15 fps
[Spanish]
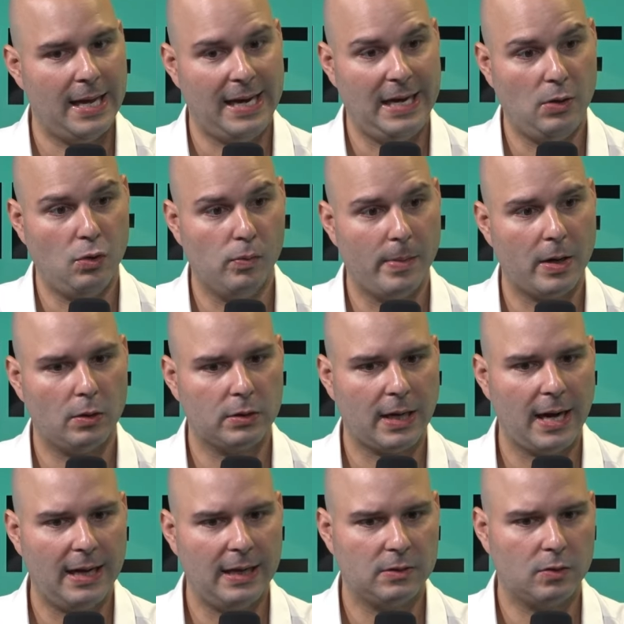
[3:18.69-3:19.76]
Y número
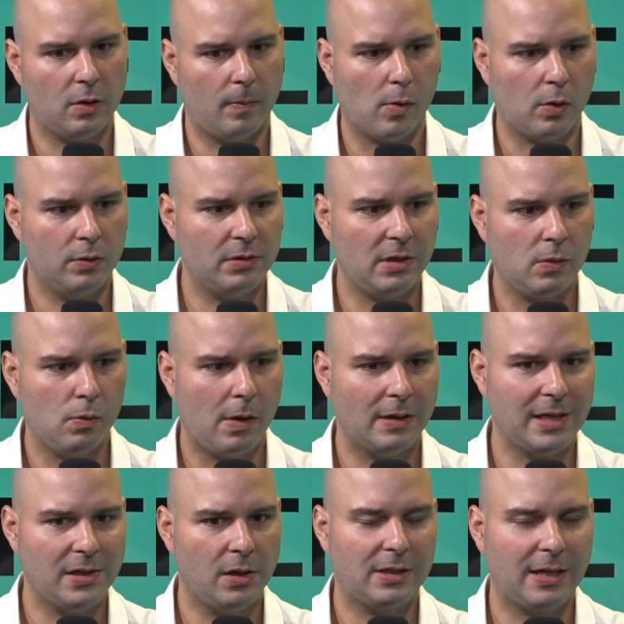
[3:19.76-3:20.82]
tres, cómo continúo
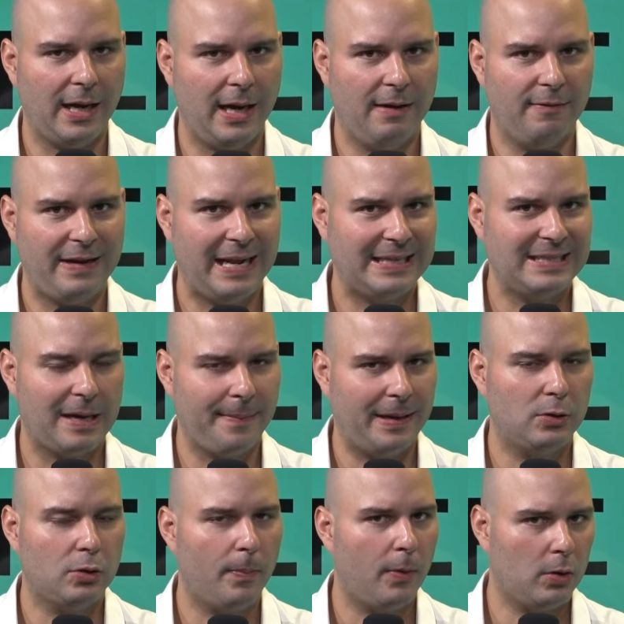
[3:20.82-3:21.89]
haciendo eh,
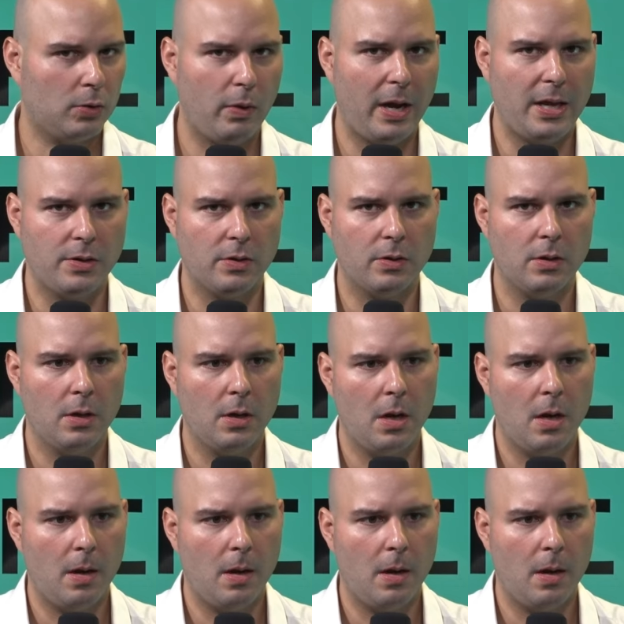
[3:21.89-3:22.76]
financiamiento por dueño